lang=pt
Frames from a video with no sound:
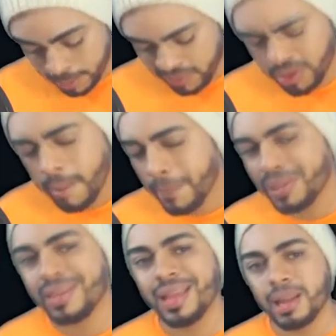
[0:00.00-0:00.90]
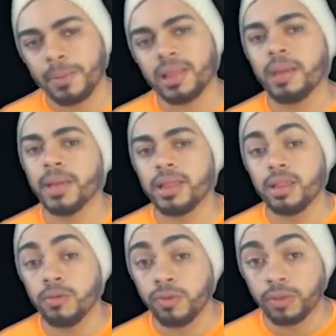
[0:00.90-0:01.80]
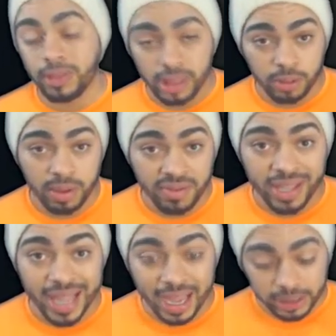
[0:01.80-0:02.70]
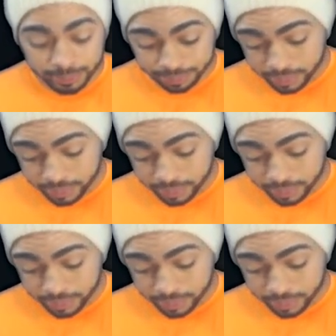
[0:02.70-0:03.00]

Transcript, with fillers: Mas vou dar uma pesquisada para saber se isso, se isso é verdade.